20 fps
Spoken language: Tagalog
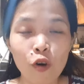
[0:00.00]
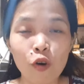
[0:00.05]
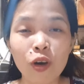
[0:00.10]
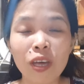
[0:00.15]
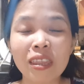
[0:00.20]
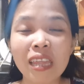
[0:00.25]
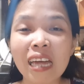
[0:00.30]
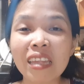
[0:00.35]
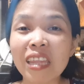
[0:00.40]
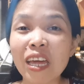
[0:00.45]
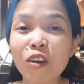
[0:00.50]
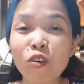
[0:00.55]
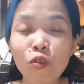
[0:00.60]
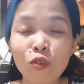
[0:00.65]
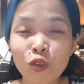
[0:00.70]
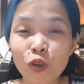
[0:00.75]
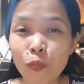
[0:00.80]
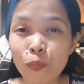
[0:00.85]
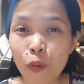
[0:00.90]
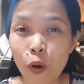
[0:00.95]
Kung
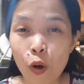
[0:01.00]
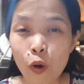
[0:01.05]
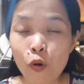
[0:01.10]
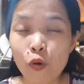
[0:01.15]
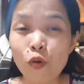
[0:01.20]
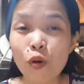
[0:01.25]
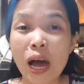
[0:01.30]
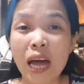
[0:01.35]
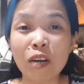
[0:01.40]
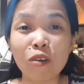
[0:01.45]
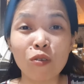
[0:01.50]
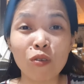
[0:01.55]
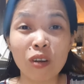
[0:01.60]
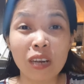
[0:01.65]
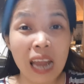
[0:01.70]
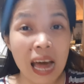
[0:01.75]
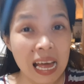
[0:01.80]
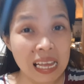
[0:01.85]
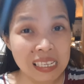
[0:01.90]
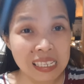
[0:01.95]
itatanong nyo po kung
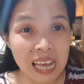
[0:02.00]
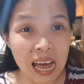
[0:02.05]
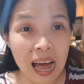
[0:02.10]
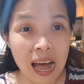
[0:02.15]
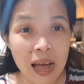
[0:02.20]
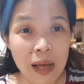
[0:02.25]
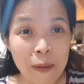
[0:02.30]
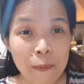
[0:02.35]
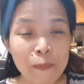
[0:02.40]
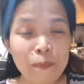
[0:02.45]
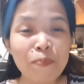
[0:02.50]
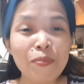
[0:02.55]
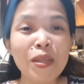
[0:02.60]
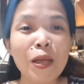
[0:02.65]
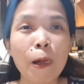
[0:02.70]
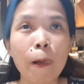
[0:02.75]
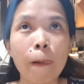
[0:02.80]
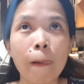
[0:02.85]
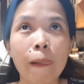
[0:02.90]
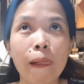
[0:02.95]
anong lasa,
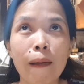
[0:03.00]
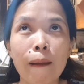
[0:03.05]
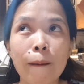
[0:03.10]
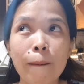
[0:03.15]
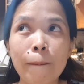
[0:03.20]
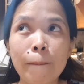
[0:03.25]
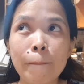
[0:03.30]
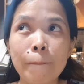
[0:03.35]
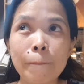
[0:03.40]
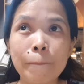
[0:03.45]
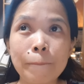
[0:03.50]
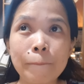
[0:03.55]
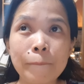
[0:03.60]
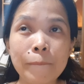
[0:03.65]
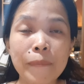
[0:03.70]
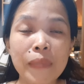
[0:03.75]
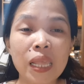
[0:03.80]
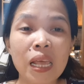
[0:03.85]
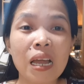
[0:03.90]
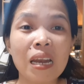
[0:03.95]
um,
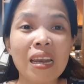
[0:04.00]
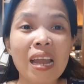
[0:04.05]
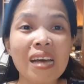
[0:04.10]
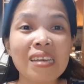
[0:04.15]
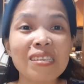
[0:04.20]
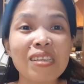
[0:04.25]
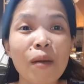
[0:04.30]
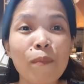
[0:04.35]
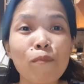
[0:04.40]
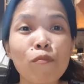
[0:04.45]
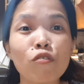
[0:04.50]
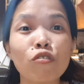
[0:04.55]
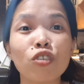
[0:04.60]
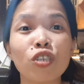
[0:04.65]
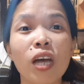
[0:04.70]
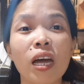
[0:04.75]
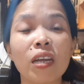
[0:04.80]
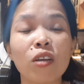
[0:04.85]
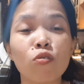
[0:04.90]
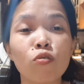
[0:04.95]
lasa po
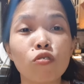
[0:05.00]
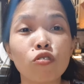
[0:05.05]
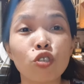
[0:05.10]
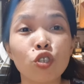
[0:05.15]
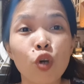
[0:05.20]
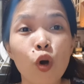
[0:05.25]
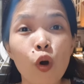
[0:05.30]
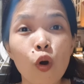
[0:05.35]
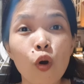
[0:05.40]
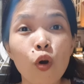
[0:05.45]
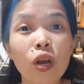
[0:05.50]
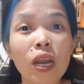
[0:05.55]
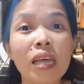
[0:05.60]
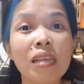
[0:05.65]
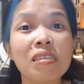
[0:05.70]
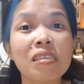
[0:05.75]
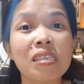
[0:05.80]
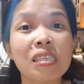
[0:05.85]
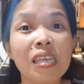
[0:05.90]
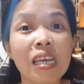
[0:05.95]
siya nung
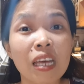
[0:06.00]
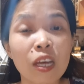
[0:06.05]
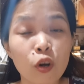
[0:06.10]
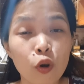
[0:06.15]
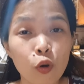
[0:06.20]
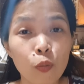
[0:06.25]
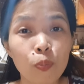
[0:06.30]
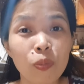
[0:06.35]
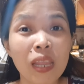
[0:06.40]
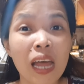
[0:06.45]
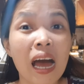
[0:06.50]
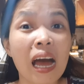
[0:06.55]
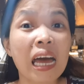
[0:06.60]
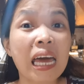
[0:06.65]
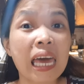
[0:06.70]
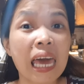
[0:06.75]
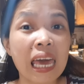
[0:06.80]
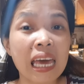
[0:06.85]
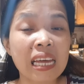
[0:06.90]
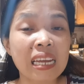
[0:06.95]
chocolate syrup ng
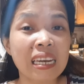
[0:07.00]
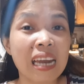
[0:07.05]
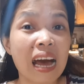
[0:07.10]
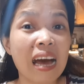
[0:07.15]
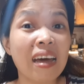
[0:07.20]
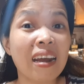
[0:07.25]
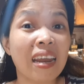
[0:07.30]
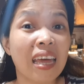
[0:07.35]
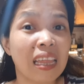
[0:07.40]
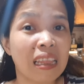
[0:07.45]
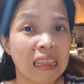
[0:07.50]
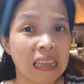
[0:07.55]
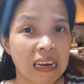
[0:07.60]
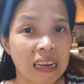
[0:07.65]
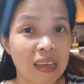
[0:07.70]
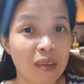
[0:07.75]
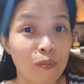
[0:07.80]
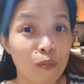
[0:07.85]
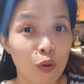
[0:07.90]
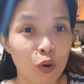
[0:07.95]
cake ng Red
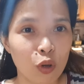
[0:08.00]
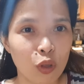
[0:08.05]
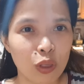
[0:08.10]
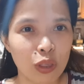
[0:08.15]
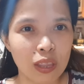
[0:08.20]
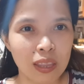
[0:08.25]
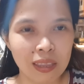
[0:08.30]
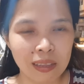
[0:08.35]
Ribbon.